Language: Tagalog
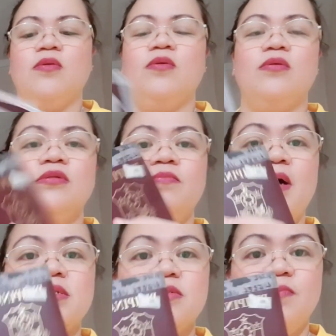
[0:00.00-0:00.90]
old
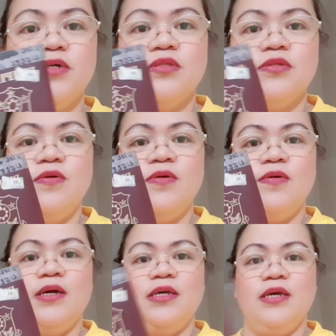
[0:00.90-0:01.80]
passport
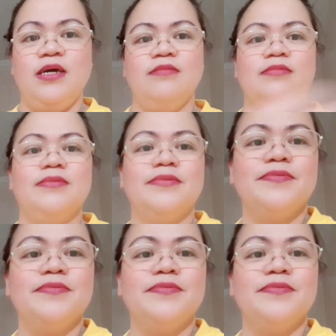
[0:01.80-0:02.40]
ko. Ayan.